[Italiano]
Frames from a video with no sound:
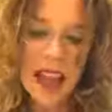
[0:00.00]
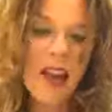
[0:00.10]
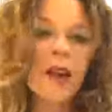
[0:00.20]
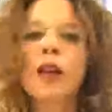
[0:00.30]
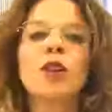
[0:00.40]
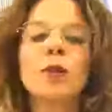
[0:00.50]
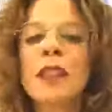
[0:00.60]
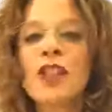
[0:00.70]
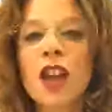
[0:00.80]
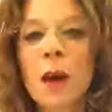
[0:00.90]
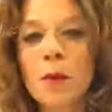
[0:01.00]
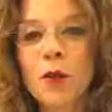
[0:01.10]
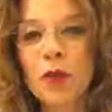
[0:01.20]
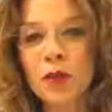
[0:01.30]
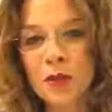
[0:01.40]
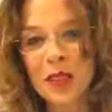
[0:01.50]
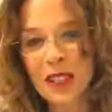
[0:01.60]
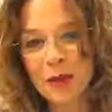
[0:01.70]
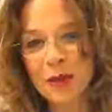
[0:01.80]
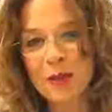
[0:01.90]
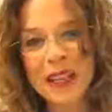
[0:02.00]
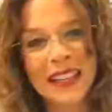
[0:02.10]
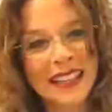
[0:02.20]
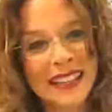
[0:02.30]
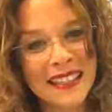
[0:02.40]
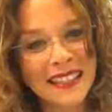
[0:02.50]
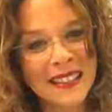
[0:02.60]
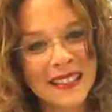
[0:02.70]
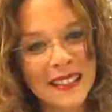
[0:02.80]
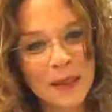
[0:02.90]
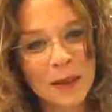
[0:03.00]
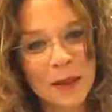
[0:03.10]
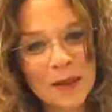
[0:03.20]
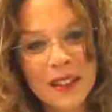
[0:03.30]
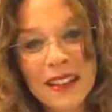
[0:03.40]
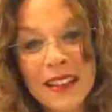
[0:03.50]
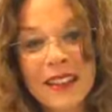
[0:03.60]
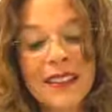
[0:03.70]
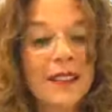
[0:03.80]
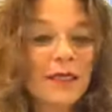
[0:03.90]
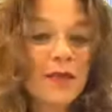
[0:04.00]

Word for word: Allora, cominciamo con un libro bellissimo, mi direte.